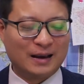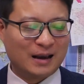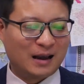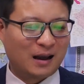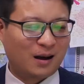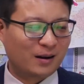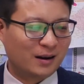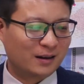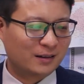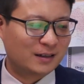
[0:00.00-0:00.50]

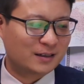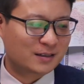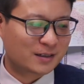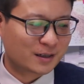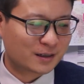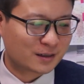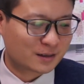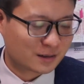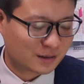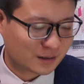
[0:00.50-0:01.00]
好了，那
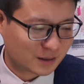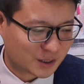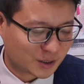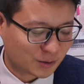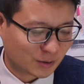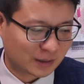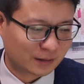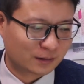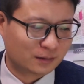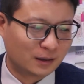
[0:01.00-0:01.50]
这是
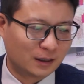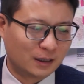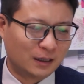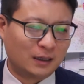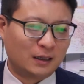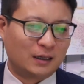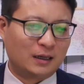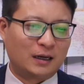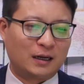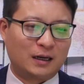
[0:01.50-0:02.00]
希望，
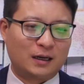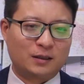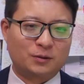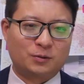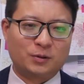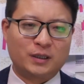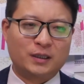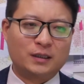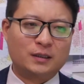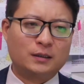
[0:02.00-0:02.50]
呃，
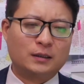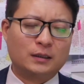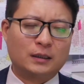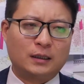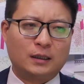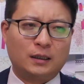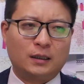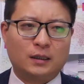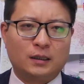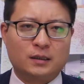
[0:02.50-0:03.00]
对
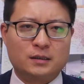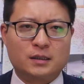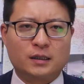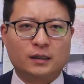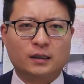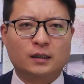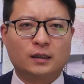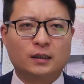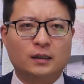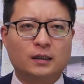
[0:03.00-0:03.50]
呃
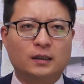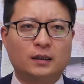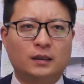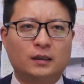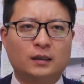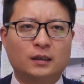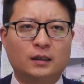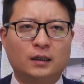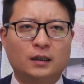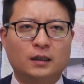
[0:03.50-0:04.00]
整个
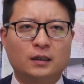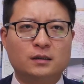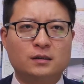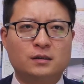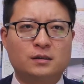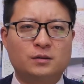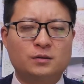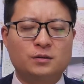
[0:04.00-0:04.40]
呃